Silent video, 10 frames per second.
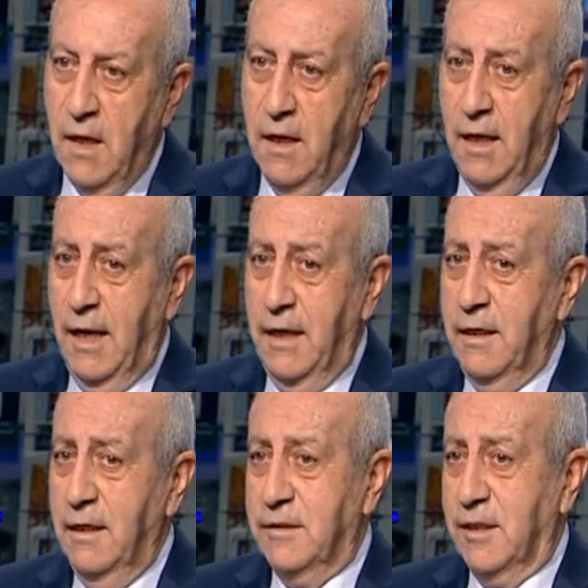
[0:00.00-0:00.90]

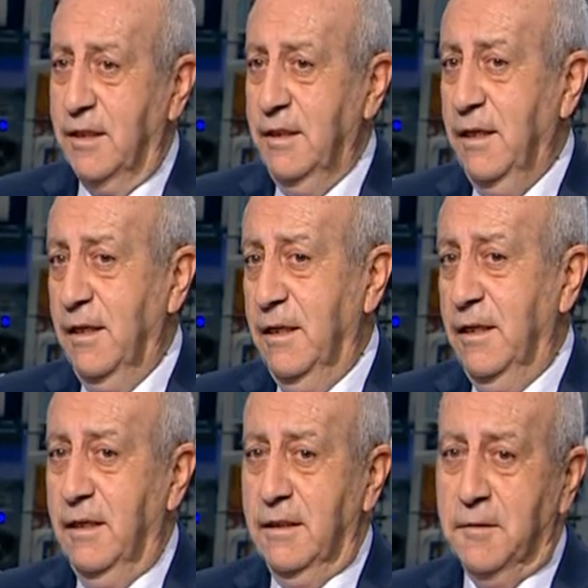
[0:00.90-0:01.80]
التغيير
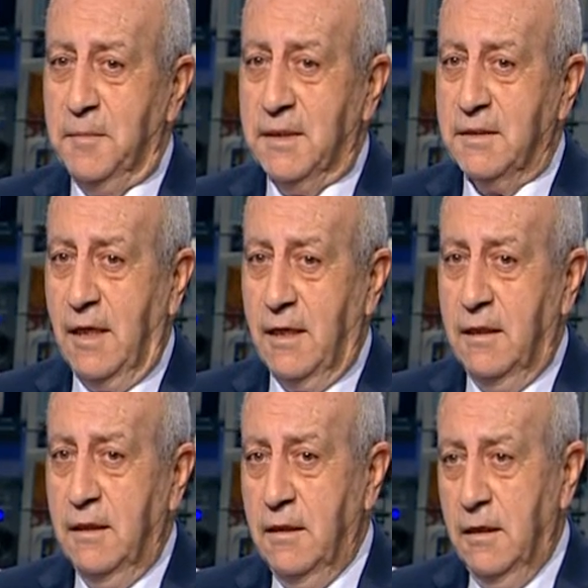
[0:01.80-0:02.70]
اللي يمكن
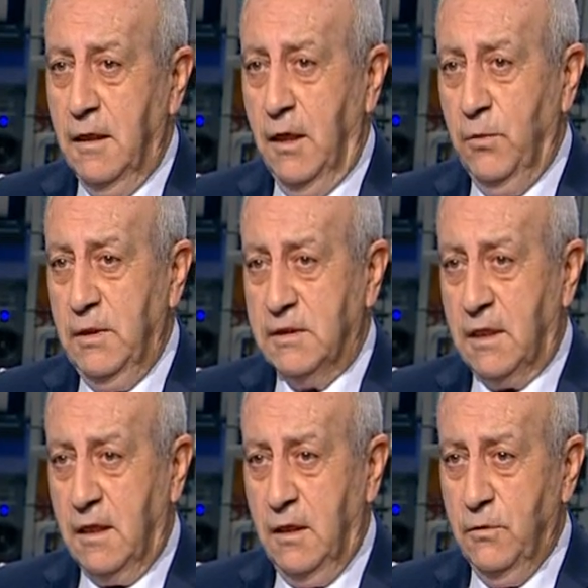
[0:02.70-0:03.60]
طرأ هو اللي
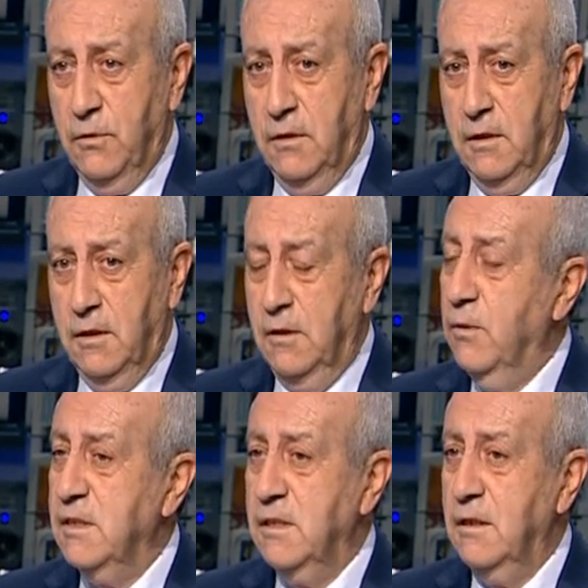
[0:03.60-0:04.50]
طرحه
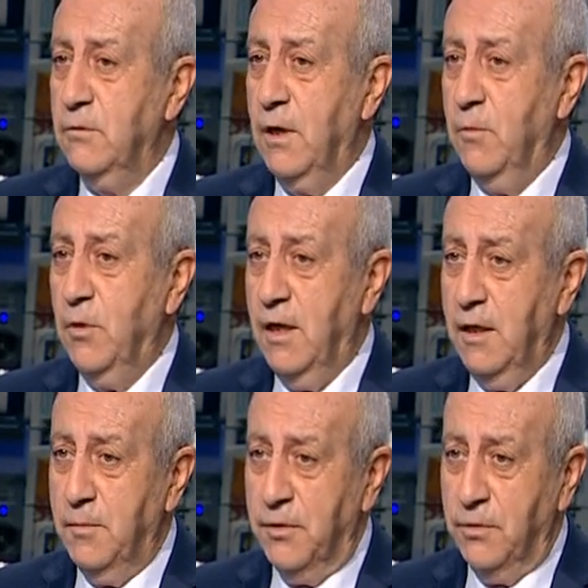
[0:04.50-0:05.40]
الوزير وئام
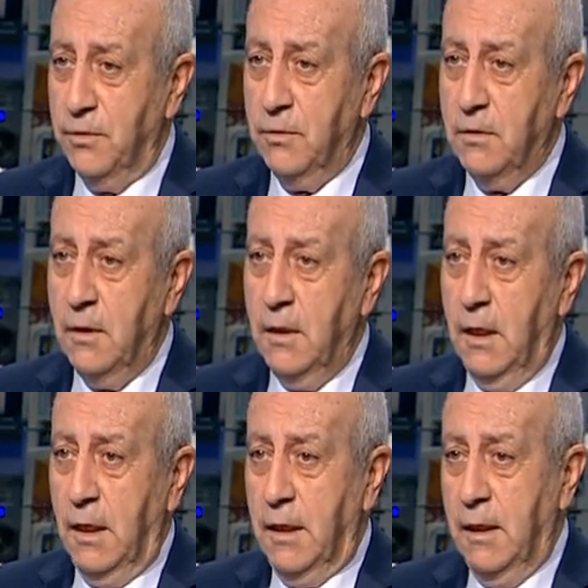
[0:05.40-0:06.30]
وهاب انه
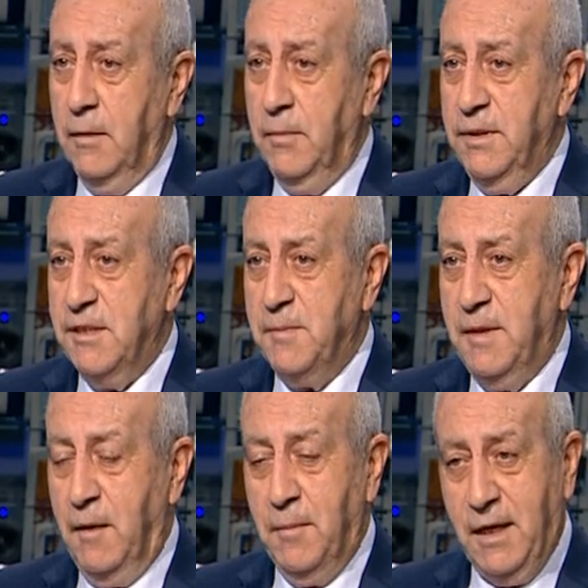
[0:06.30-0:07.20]
بالنسبه
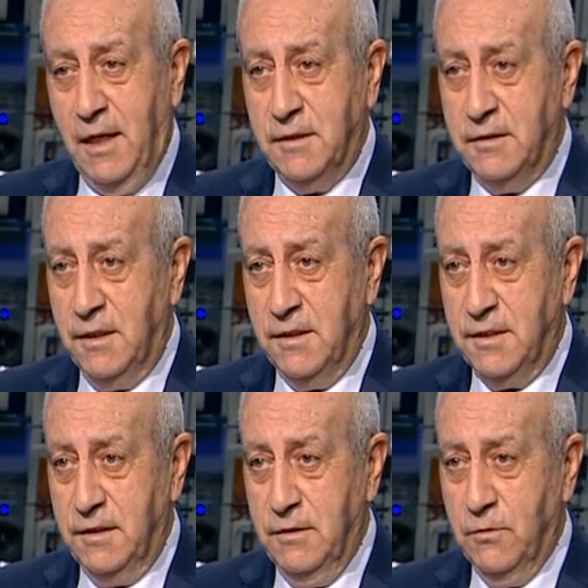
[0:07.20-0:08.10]
للمقعد
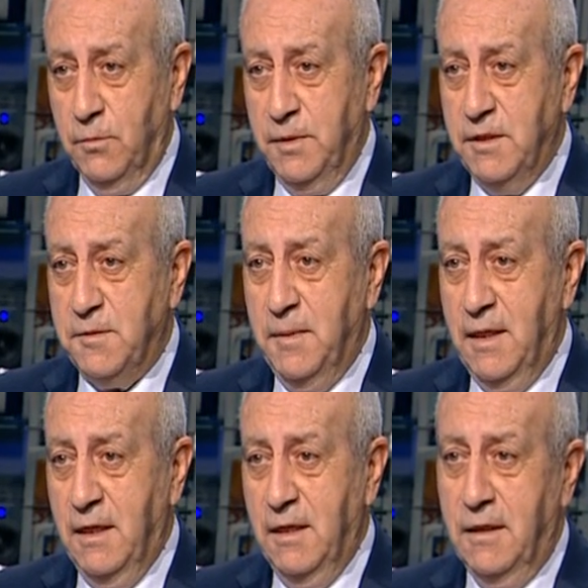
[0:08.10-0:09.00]
الدرزي وبالنسبه
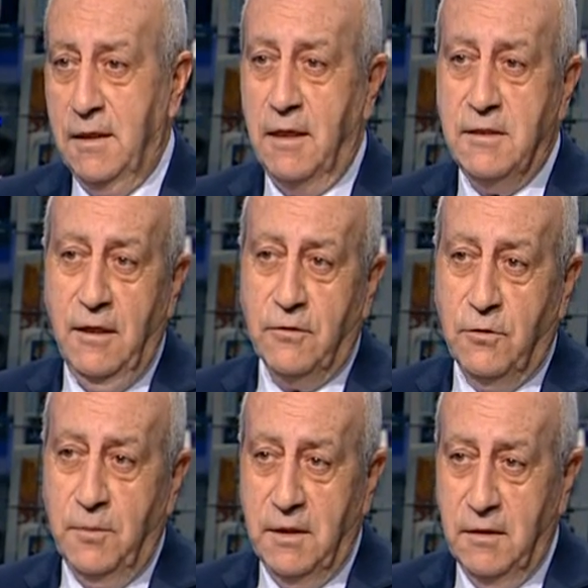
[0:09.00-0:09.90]
لرئيس
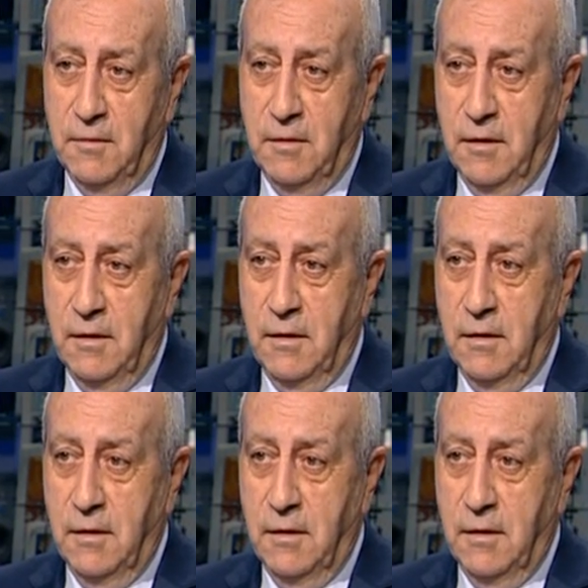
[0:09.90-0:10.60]
الحكومه هلا هذا موقف